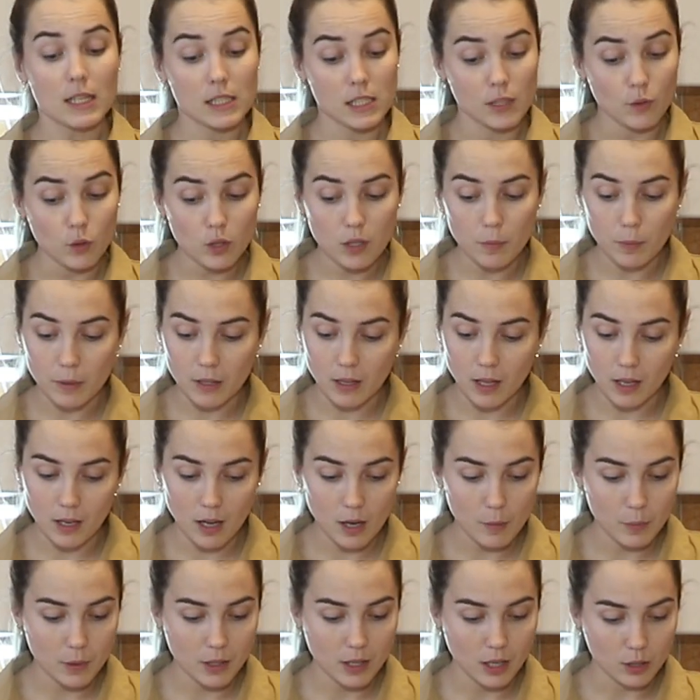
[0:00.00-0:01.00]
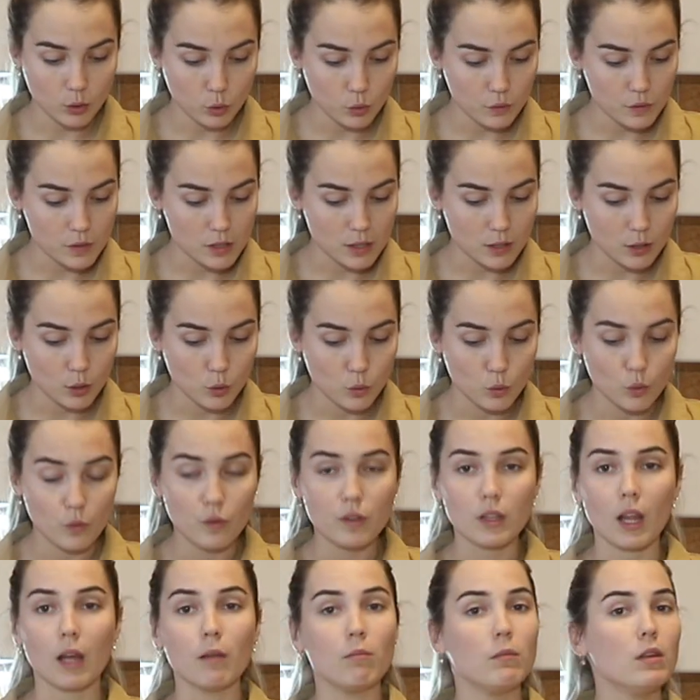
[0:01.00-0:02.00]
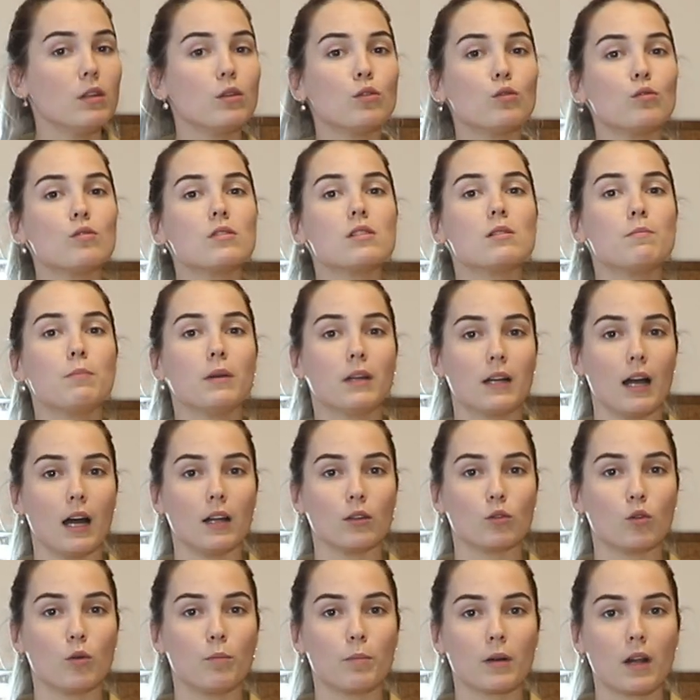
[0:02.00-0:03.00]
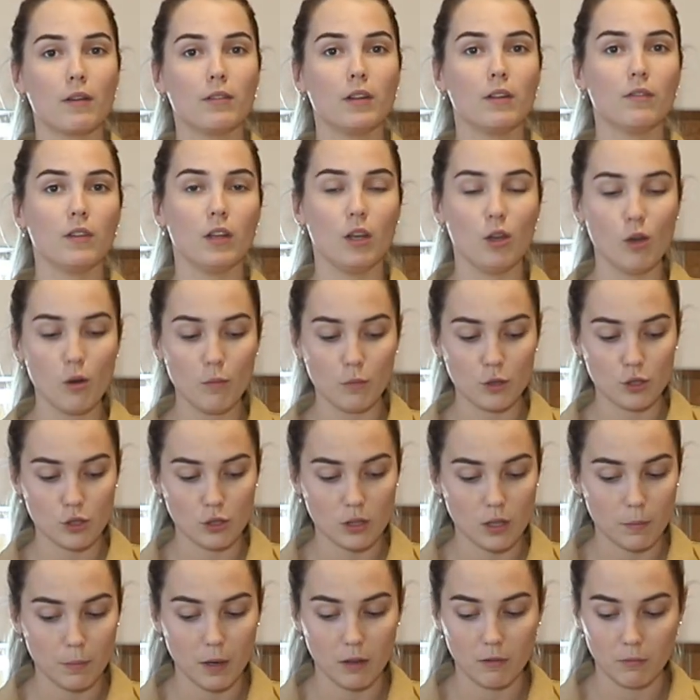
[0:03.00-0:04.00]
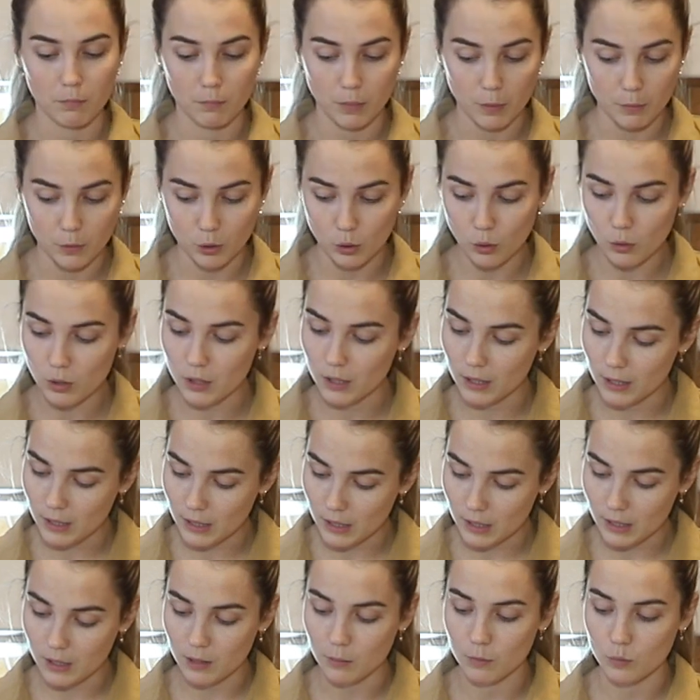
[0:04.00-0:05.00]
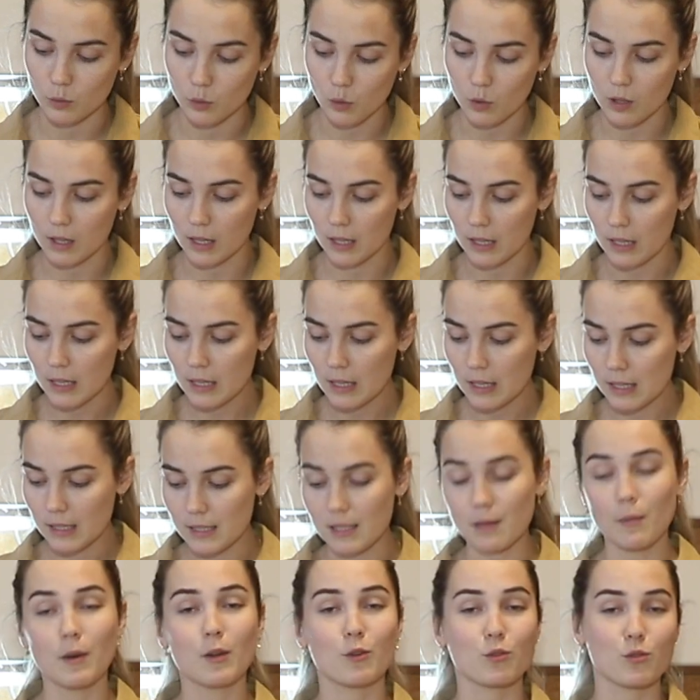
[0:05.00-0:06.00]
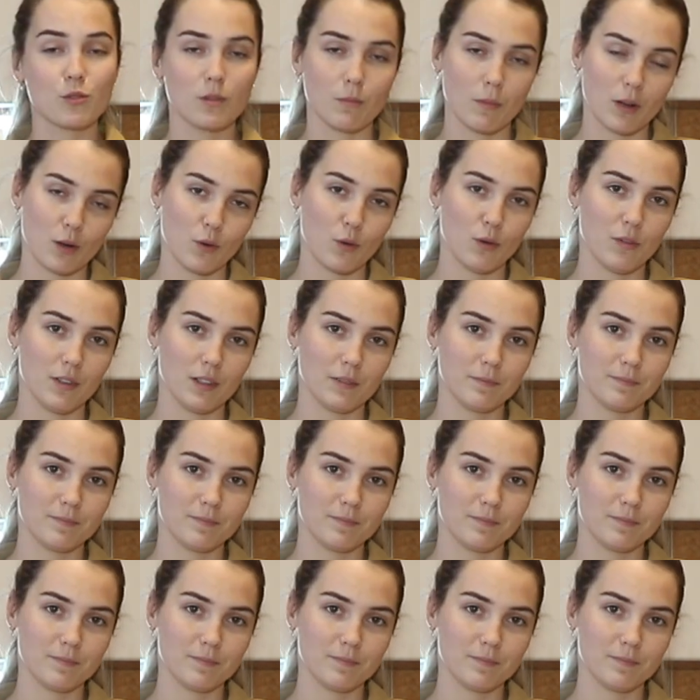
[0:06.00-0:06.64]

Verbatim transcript: Сегодня предлагаю приготовить такую витаминную запеканку. Правда, в нее мы еще добавим помидоры и немного замороженной моркови.